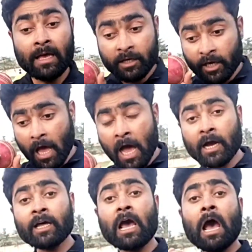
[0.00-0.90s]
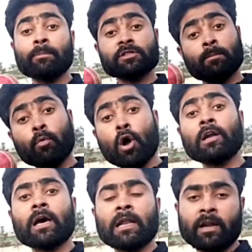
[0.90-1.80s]
कि अगर आप जब बॉल
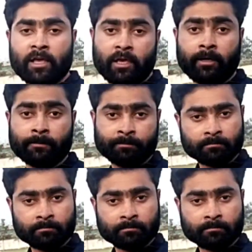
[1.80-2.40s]
डाल रहे हैं